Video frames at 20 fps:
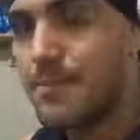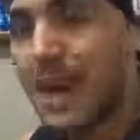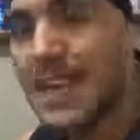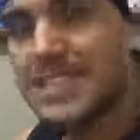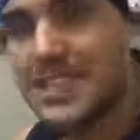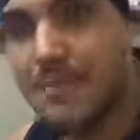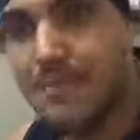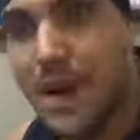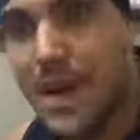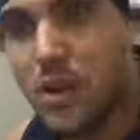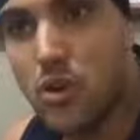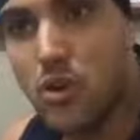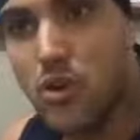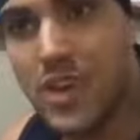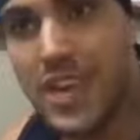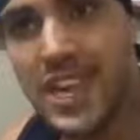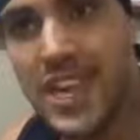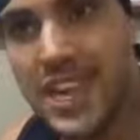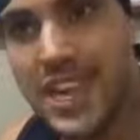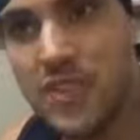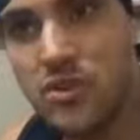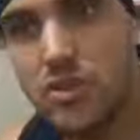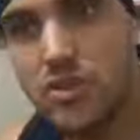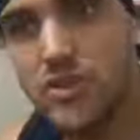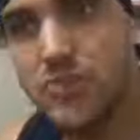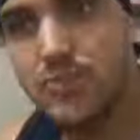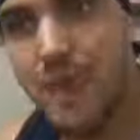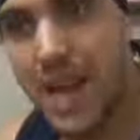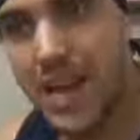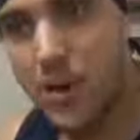mas a maioria
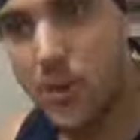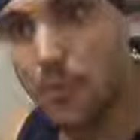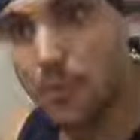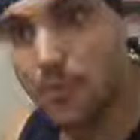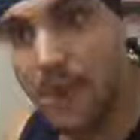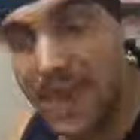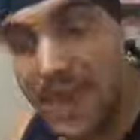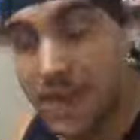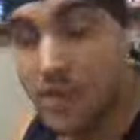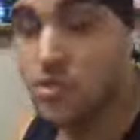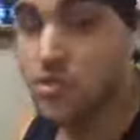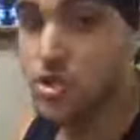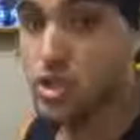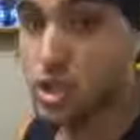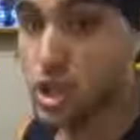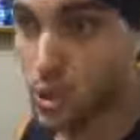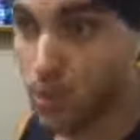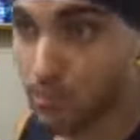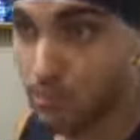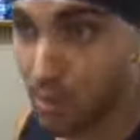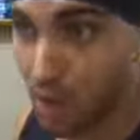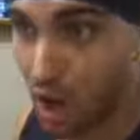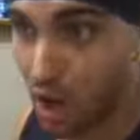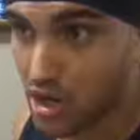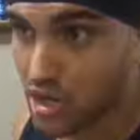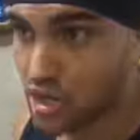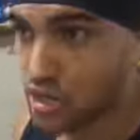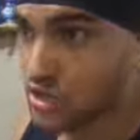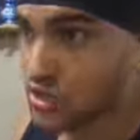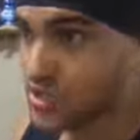dos marombeiros
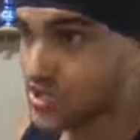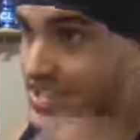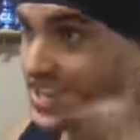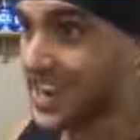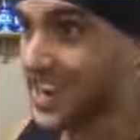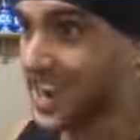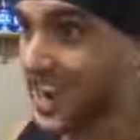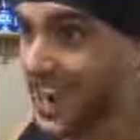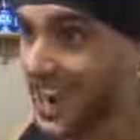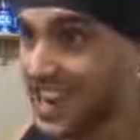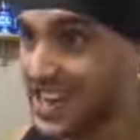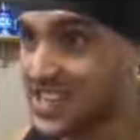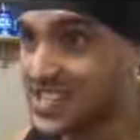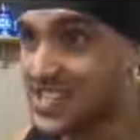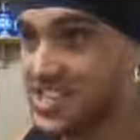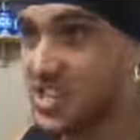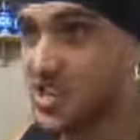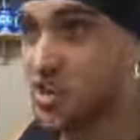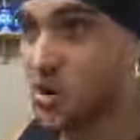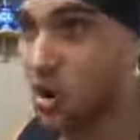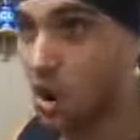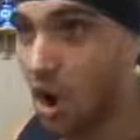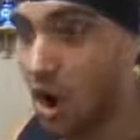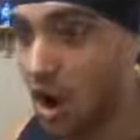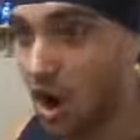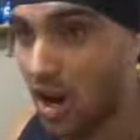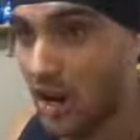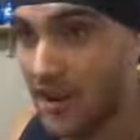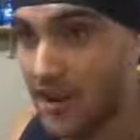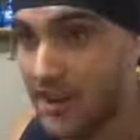supostos
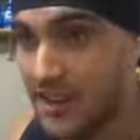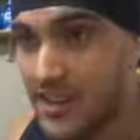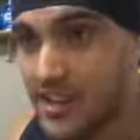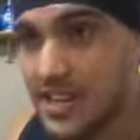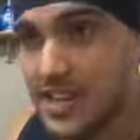hardcore